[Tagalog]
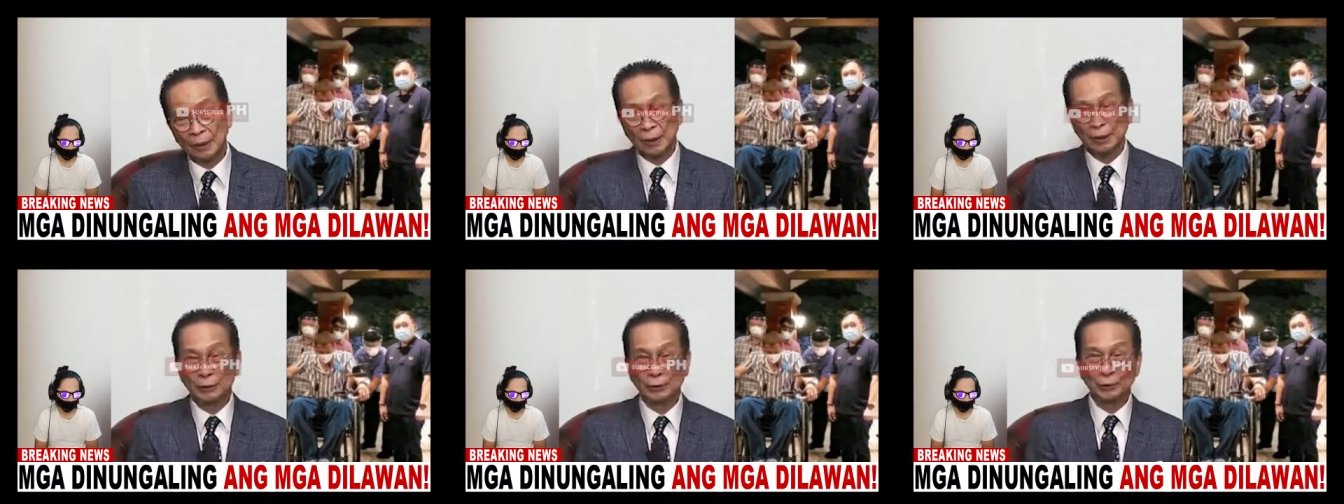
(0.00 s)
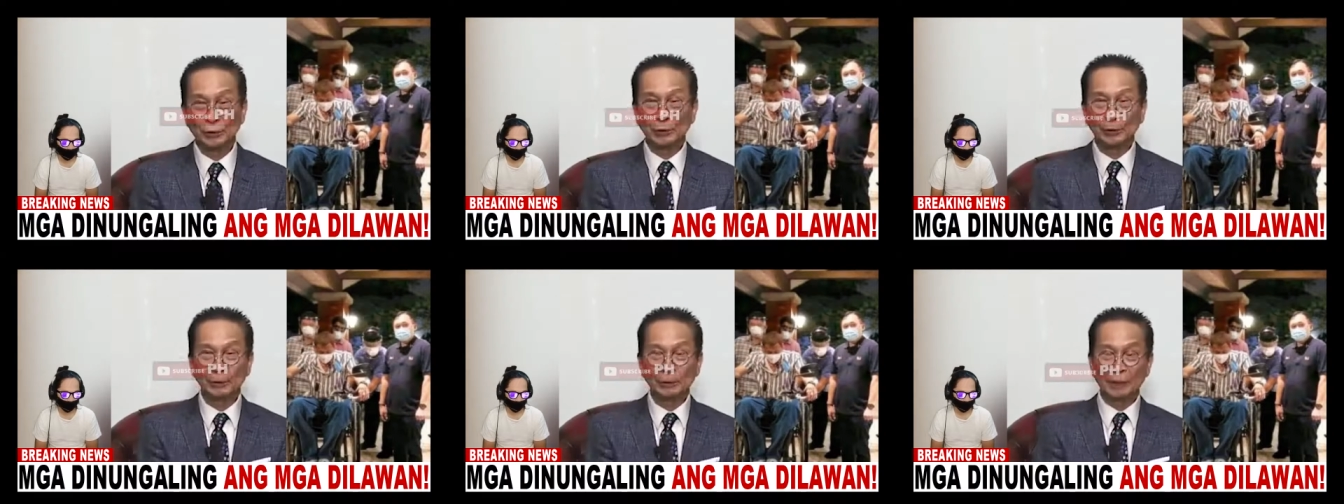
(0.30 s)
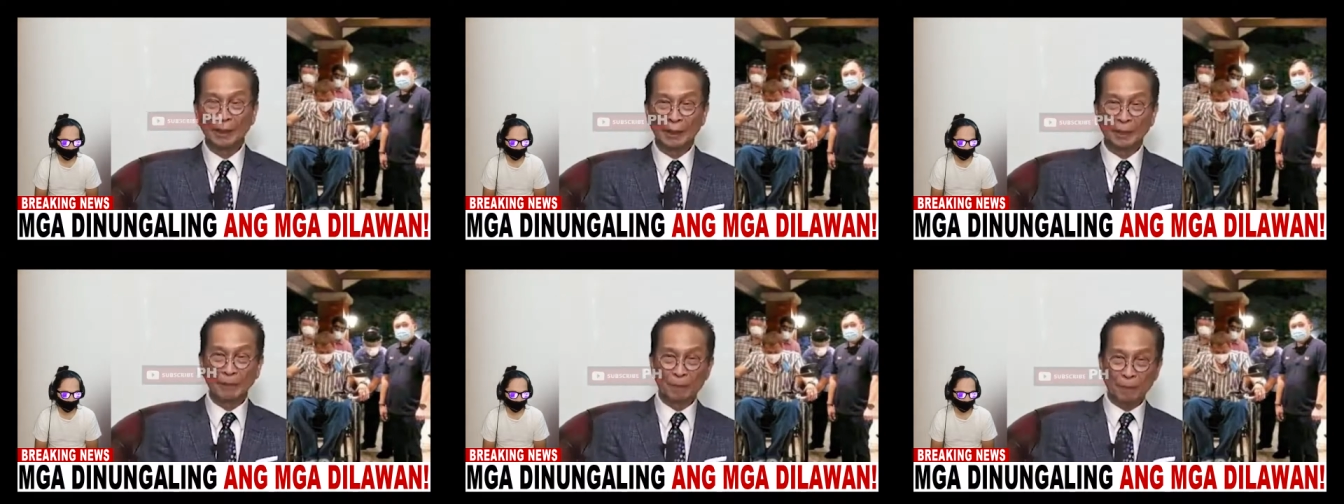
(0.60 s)
nandun yung
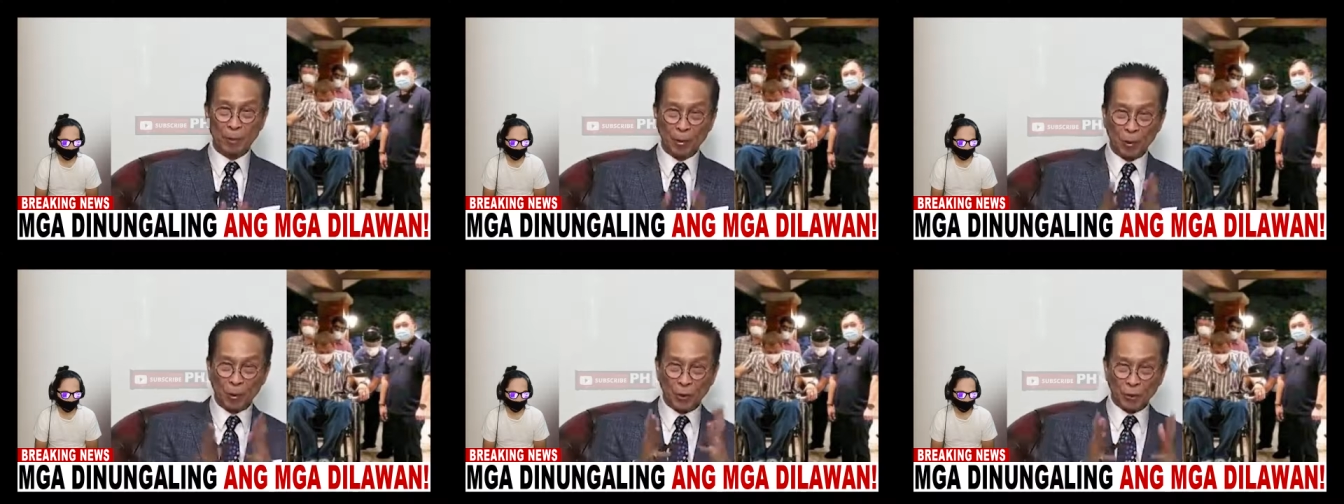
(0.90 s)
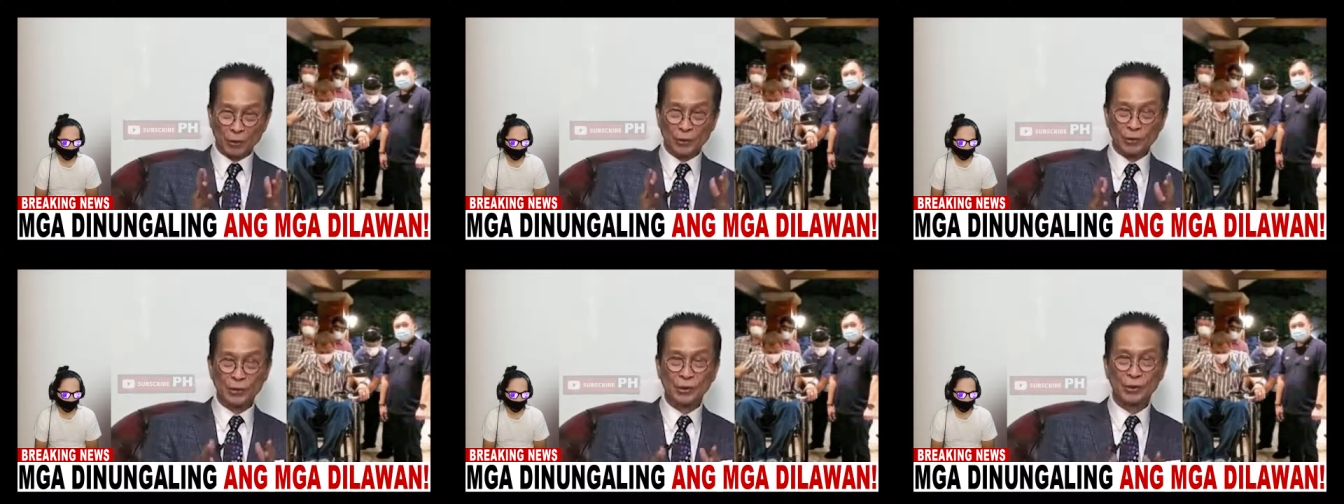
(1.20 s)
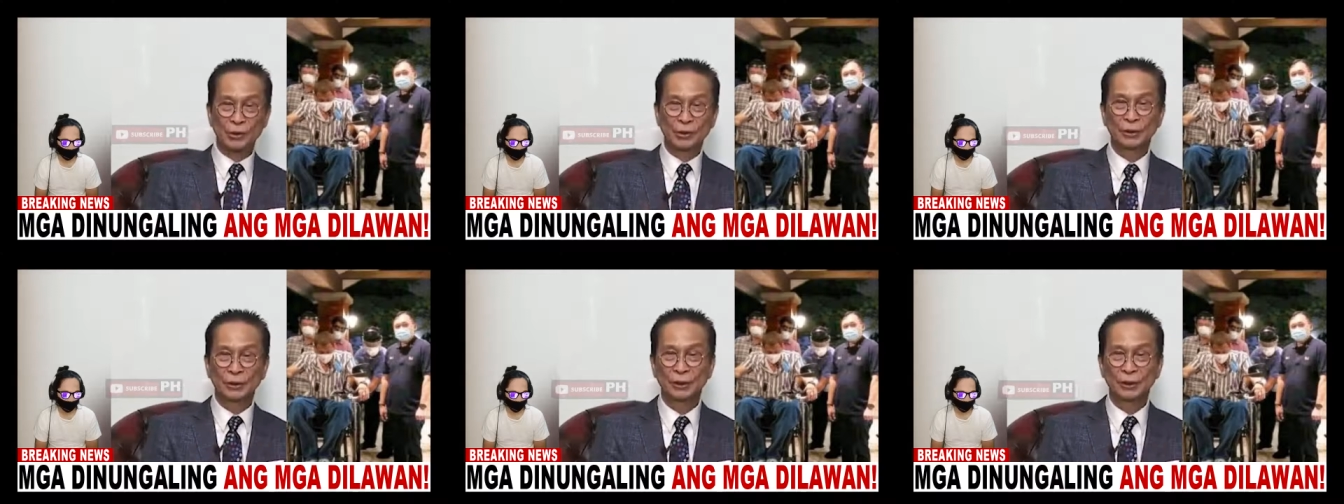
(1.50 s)
mga
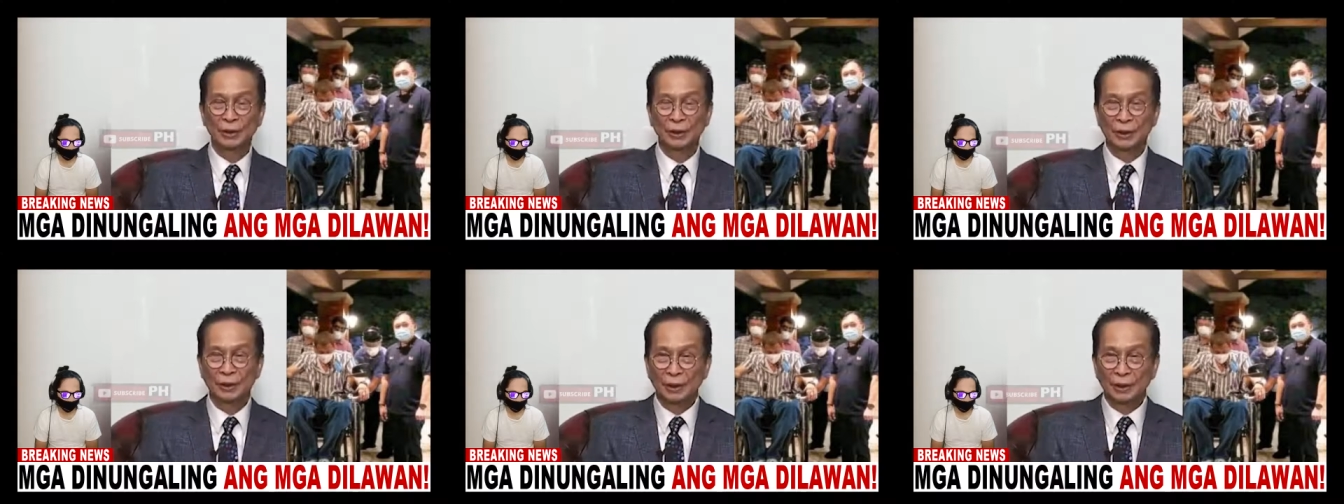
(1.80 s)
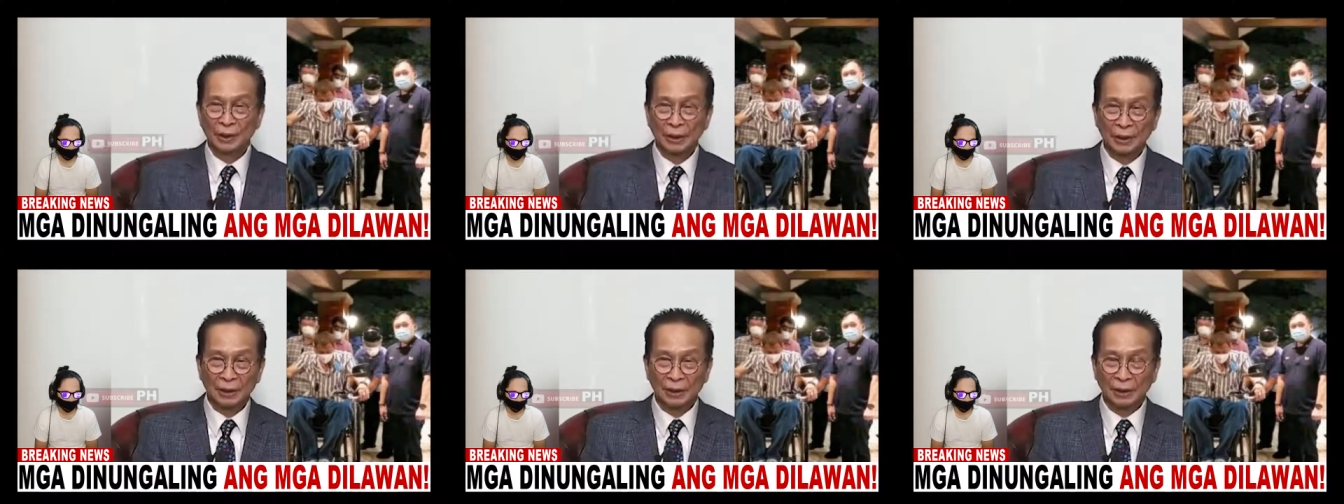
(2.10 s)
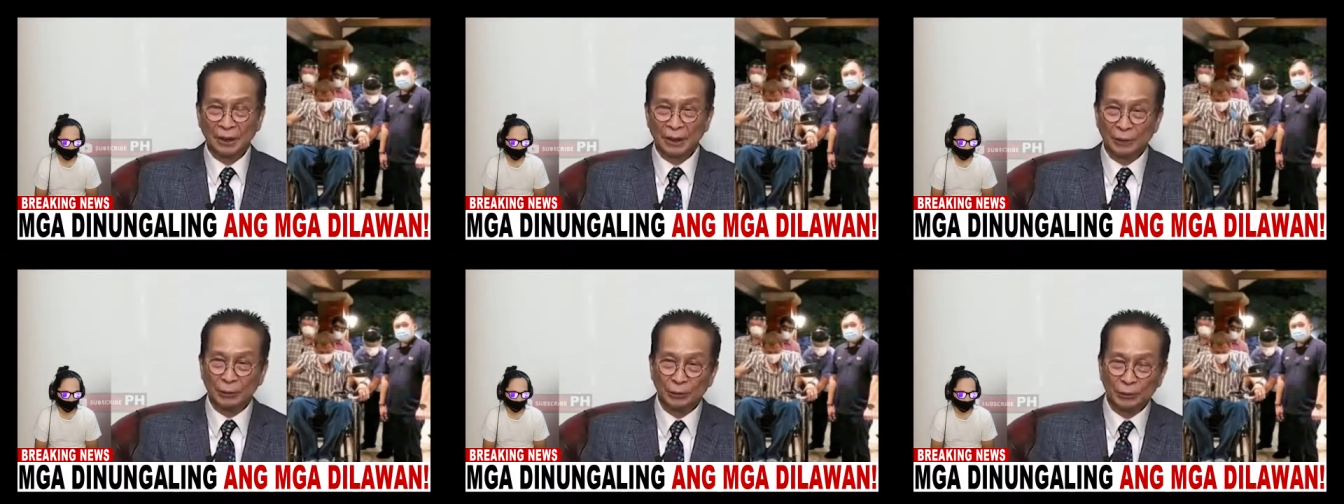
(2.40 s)
ports,
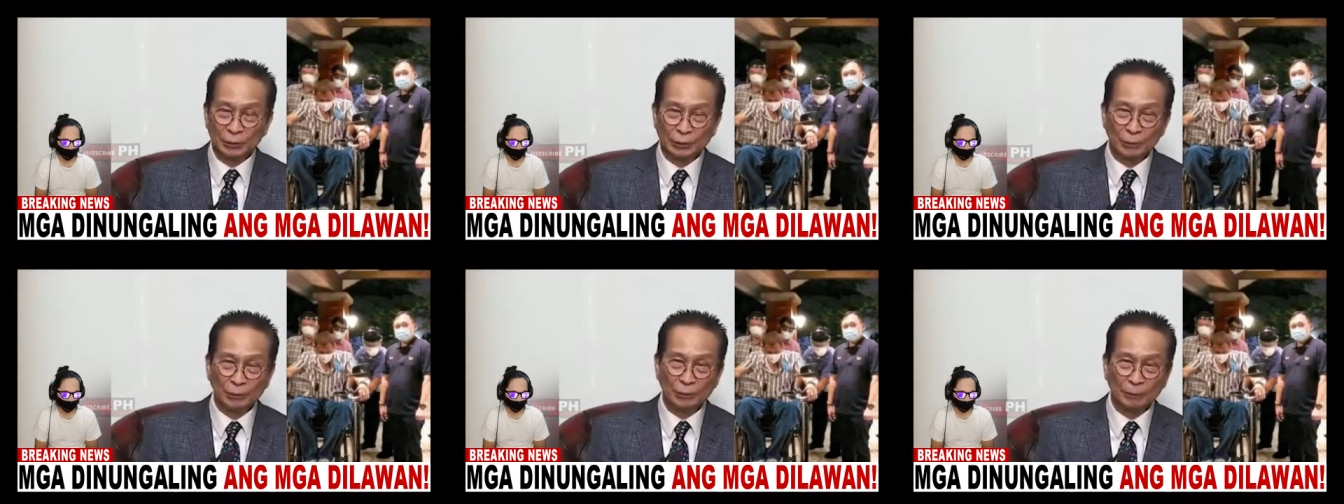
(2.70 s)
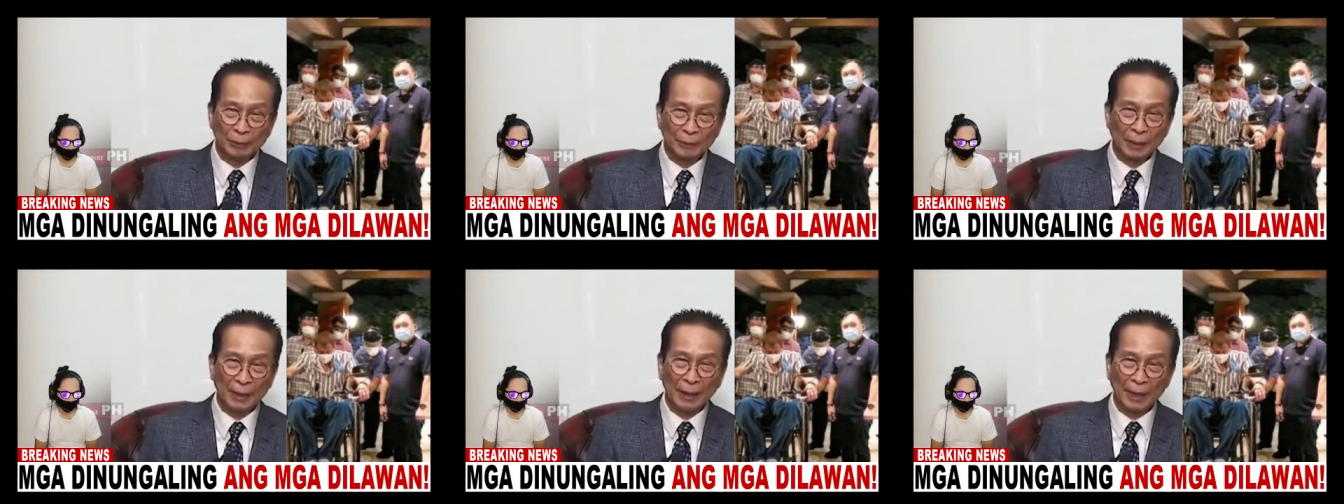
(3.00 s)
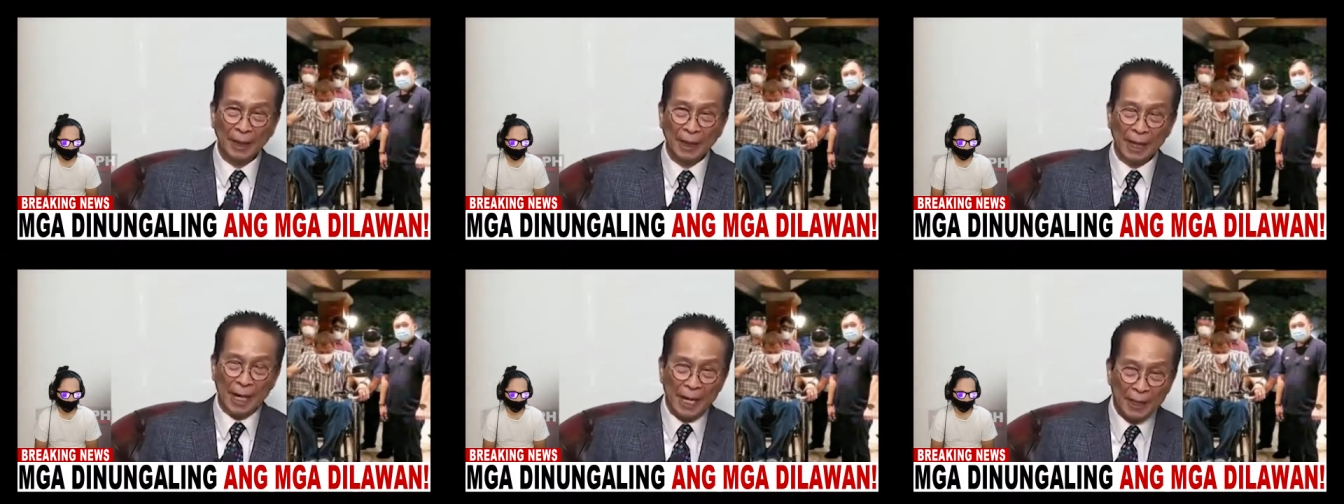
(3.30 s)
Nandun yung
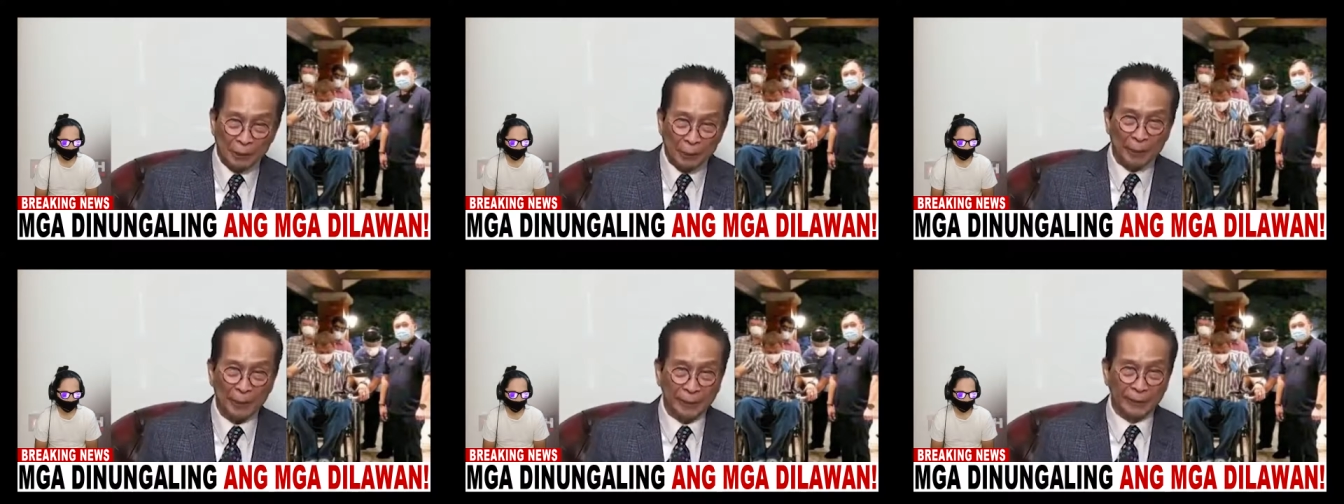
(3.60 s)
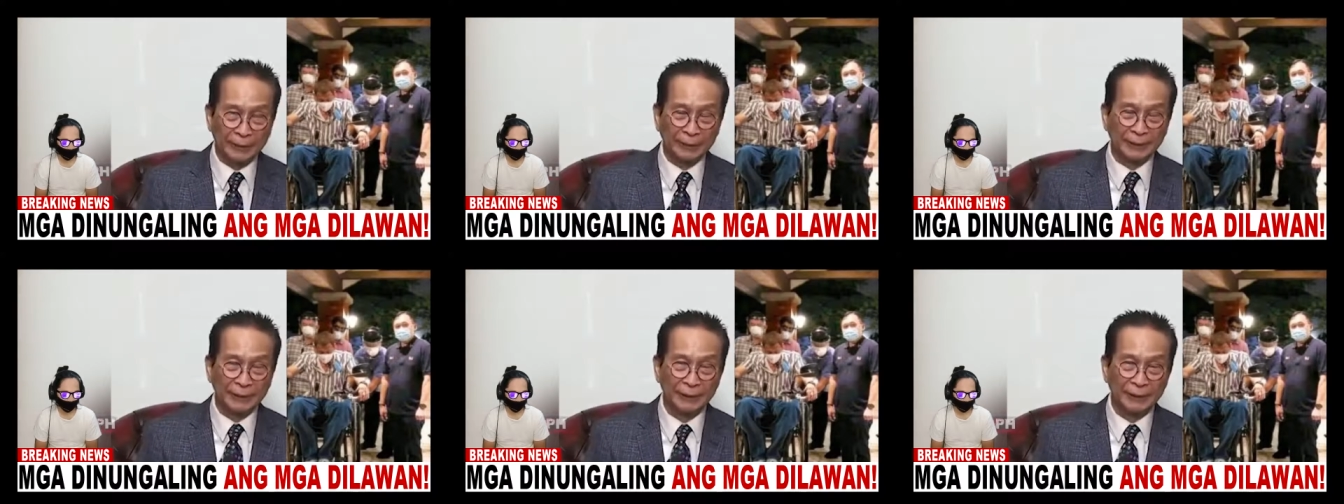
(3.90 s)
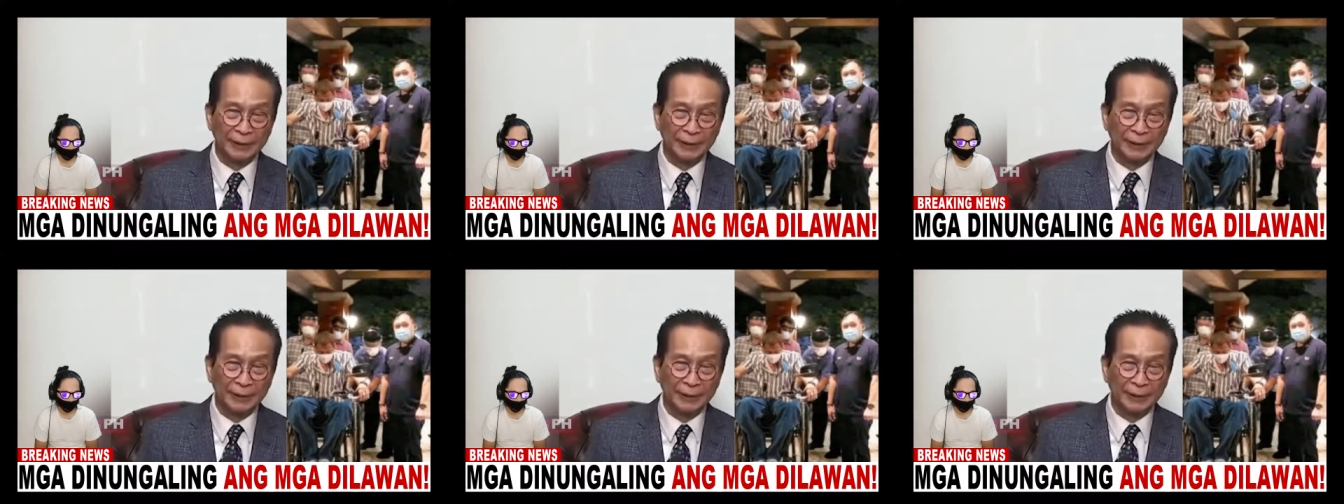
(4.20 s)
mga highway.